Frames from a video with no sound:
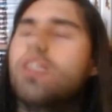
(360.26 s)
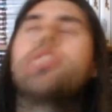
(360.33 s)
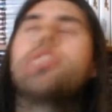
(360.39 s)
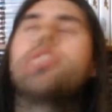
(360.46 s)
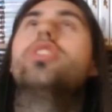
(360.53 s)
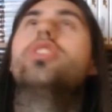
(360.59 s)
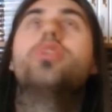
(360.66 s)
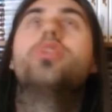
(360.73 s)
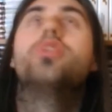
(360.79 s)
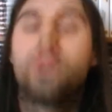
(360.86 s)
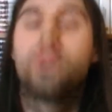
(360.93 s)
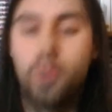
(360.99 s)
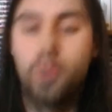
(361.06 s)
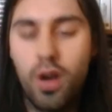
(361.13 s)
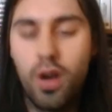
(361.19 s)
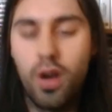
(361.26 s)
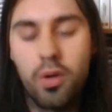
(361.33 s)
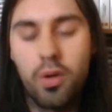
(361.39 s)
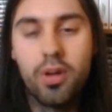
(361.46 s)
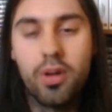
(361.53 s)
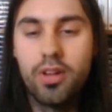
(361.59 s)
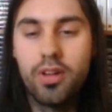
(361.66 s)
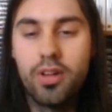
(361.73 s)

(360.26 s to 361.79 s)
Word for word: C'était juste waouh!